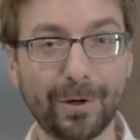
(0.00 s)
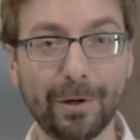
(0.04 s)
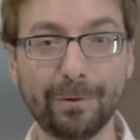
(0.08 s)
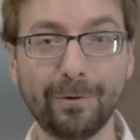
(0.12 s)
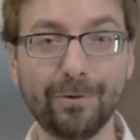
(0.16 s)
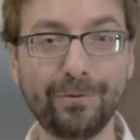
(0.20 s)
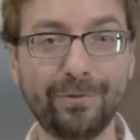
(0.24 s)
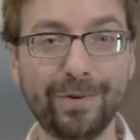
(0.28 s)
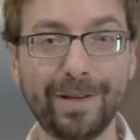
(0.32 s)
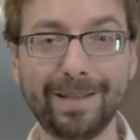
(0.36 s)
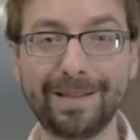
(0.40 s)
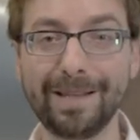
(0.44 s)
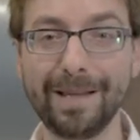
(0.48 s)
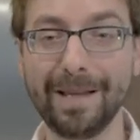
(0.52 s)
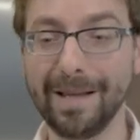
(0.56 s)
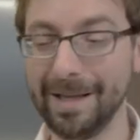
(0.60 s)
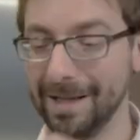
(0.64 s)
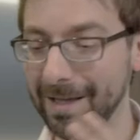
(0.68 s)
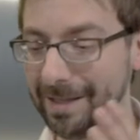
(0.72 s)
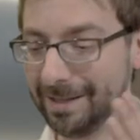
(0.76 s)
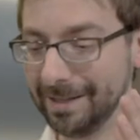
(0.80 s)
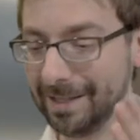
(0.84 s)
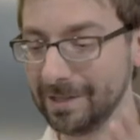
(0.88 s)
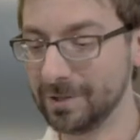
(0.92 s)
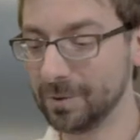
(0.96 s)
Quand vous faites
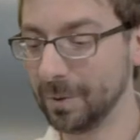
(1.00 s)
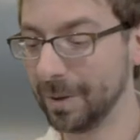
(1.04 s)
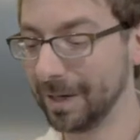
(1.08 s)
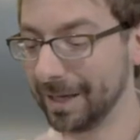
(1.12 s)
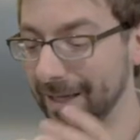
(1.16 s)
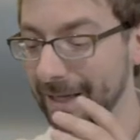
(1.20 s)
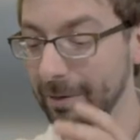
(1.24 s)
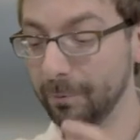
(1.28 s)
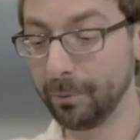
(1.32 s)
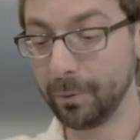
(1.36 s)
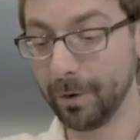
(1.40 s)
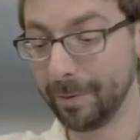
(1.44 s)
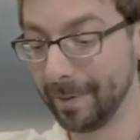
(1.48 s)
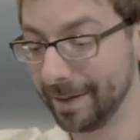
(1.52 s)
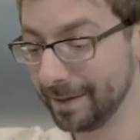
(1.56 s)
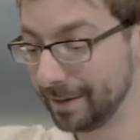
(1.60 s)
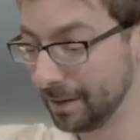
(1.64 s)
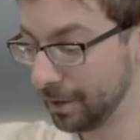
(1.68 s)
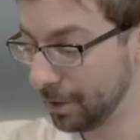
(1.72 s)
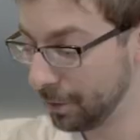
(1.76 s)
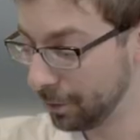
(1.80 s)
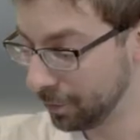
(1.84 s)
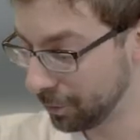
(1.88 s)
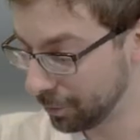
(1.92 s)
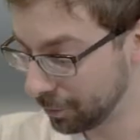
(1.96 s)
des soirées, vous pouvez
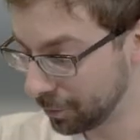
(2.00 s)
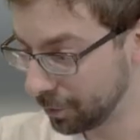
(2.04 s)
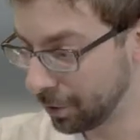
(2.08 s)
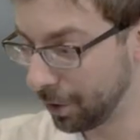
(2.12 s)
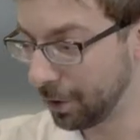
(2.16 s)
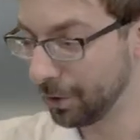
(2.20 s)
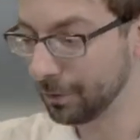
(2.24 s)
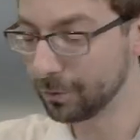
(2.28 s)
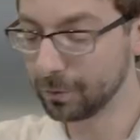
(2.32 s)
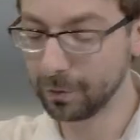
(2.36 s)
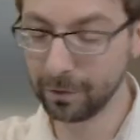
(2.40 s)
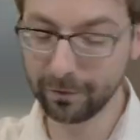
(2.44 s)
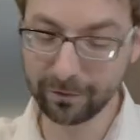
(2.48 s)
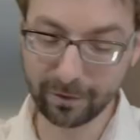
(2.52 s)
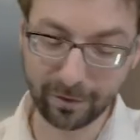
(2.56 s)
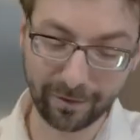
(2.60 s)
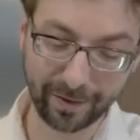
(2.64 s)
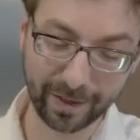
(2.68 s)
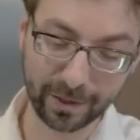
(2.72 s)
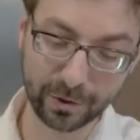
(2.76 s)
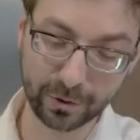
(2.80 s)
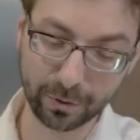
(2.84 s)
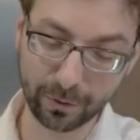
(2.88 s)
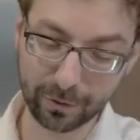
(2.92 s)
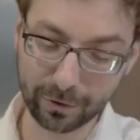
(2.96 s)
mettre une grande cuve de
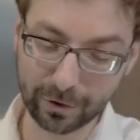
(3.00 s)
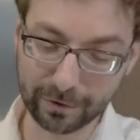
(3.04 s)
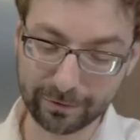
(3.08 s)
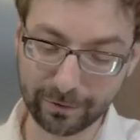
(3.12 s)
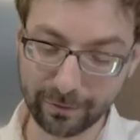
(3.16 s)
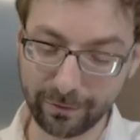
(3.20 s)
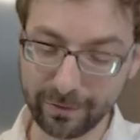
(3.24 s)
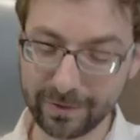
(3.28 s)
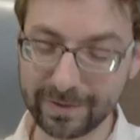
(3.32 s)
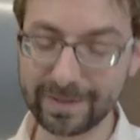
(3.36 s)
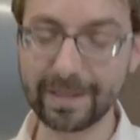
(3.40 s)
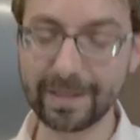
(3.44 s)
vin chaud que vous vous